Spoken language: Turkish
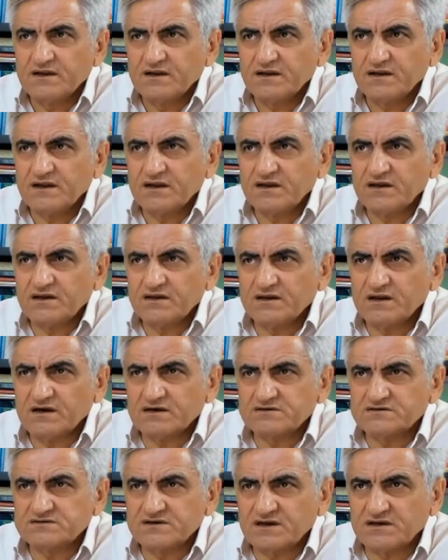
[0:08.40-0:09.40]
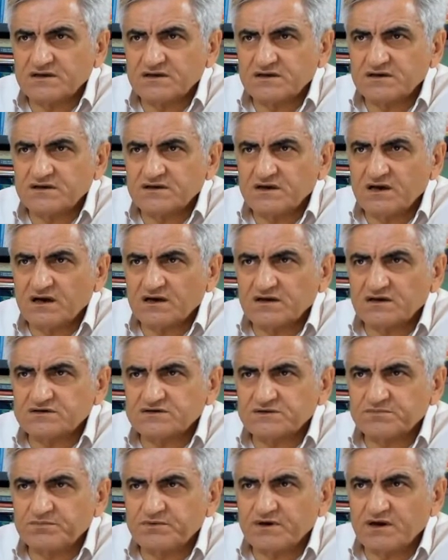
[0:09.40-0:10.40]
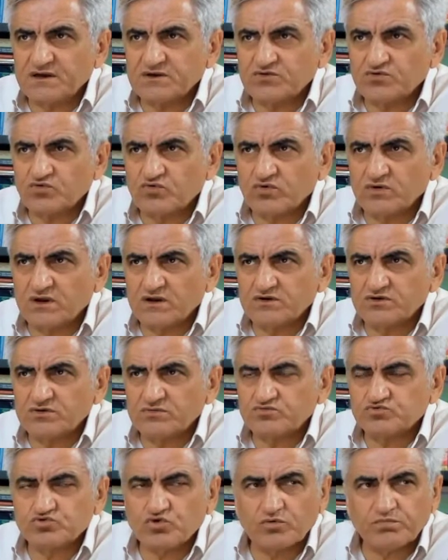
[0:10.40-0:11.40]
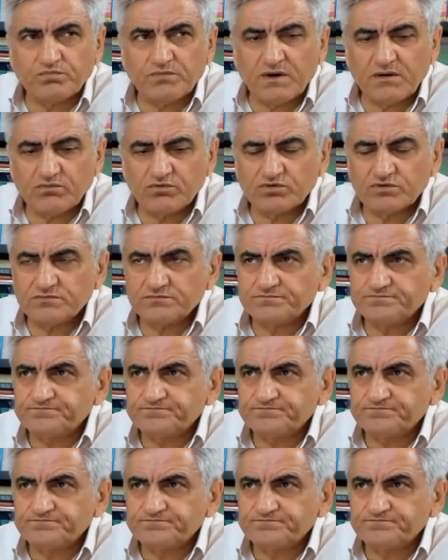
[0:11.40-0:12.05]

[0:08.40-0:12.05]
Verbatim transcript: enginar setini yaklaşık bir aydır kullanıyorum. Çok memnunum.